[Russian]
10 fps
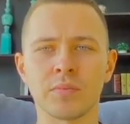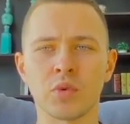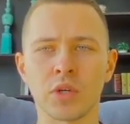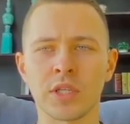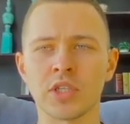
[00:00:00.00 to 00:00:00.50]

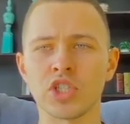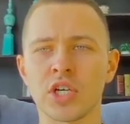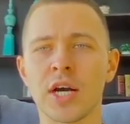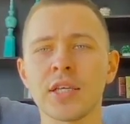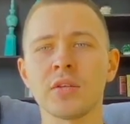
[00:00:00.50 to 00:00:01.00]
токена
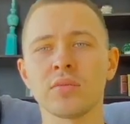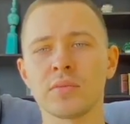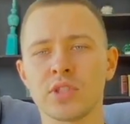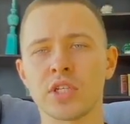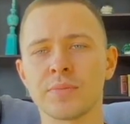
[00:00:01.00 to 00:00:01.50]
Джиханин,
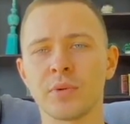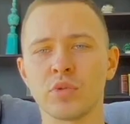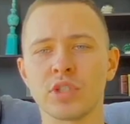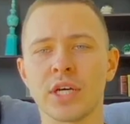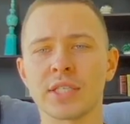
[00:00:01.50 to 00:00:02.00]
сейчас
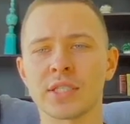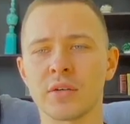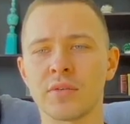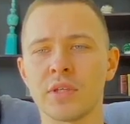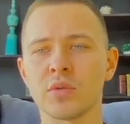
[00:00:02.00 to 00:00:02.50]
получается,
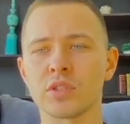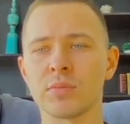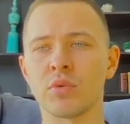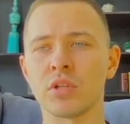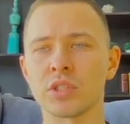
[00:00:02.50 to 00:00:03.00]
как видите, уже
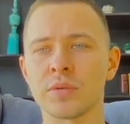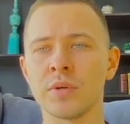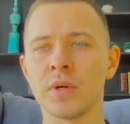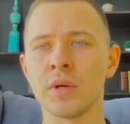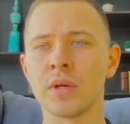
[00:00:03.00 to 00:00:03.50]
больше.
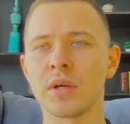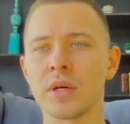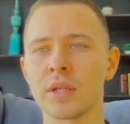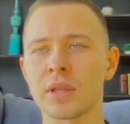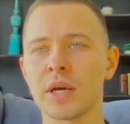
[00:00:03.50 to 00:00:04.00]

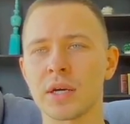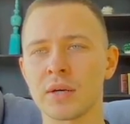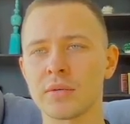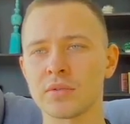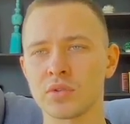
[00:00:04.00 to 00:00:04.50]
Э,
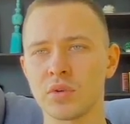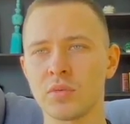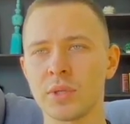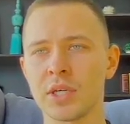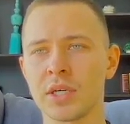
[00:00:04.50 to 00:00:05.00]
так, что у
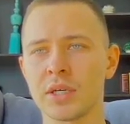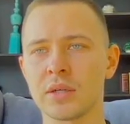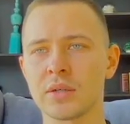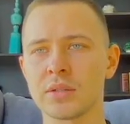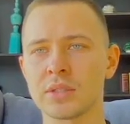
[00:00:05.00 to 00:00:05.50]

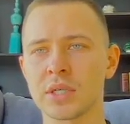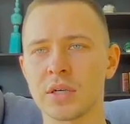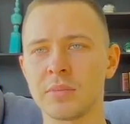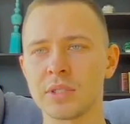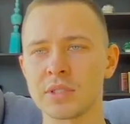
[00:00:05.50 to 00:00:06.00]
меня за
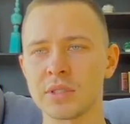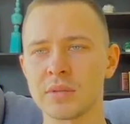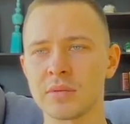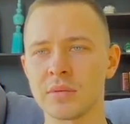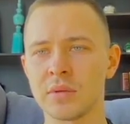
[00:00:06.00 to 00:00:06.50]
комиссия?
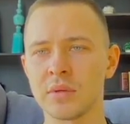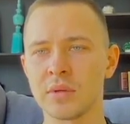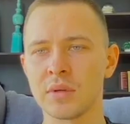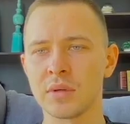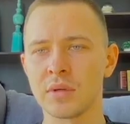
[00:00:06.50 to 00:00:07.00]

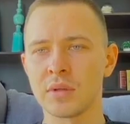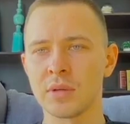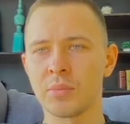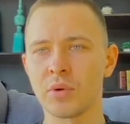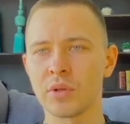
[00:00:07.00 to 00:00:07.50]
Не
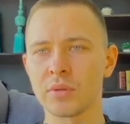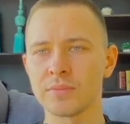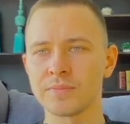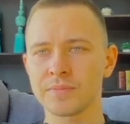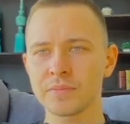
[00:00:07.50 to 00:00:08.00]
понял.
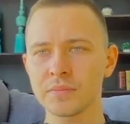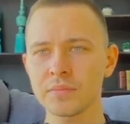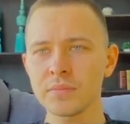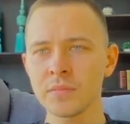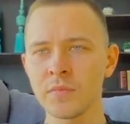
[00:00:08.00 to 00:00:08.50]

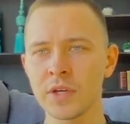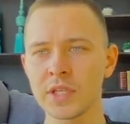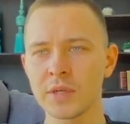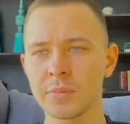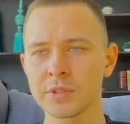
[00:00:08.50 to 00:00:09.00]

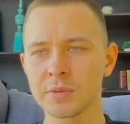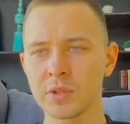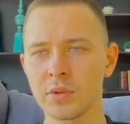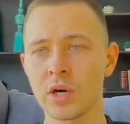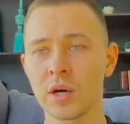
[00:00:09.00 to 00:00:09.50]
Давайте я
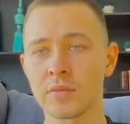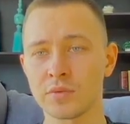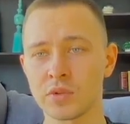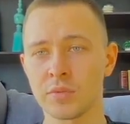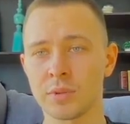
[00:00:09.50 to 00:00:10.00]
посмотрю. А,
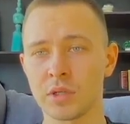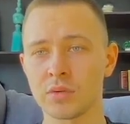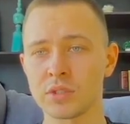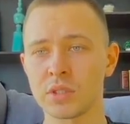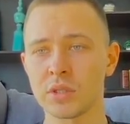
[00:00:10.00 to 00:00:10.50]
все,
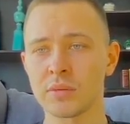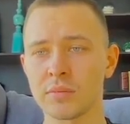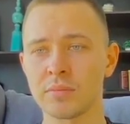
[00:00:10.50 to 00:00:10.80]
прогрузила.